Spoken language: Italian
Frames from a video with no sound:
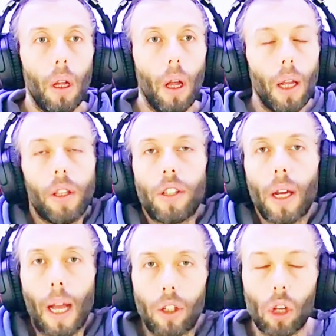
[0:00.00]
E dissi
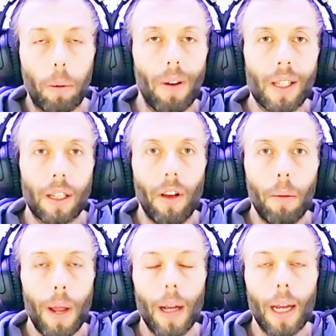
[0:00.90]
adesso provo a
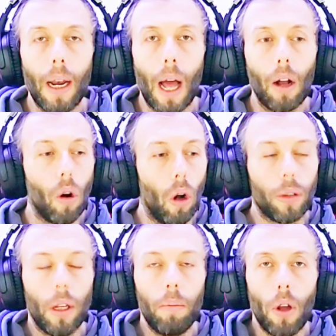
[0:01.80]
iscrivermi anche là
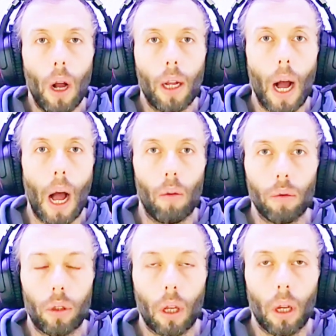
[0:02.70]
con il mio
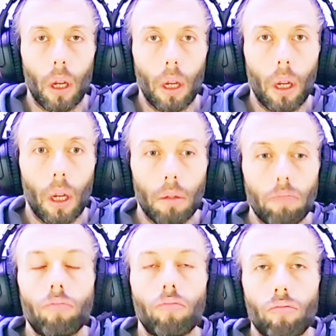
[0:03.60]
account eh,
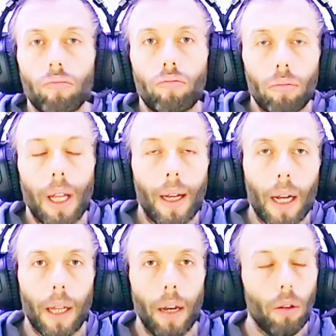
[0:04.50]
del
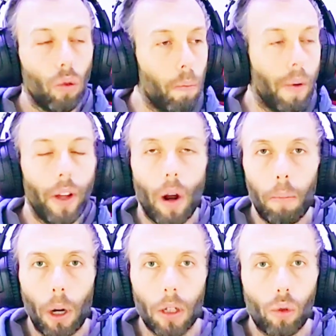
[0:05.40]
canale YouTube, e vediamo un
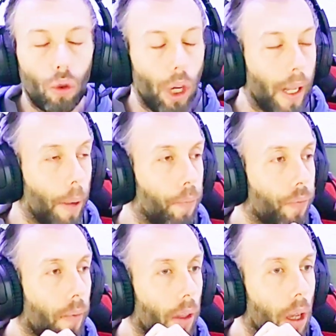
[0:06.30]
po' che
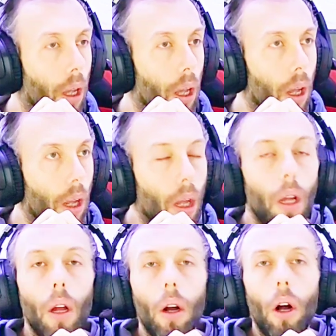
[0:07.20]
succede.
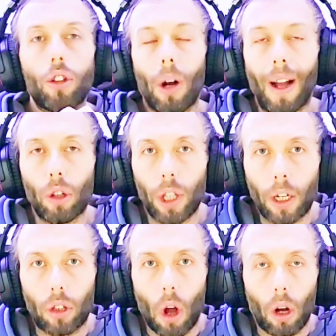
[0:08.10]
Ho trovato
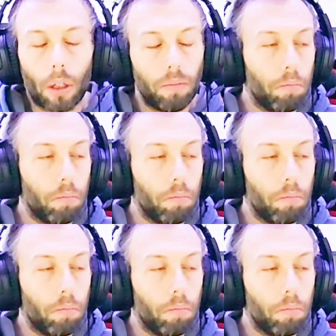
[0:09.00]
TikTok.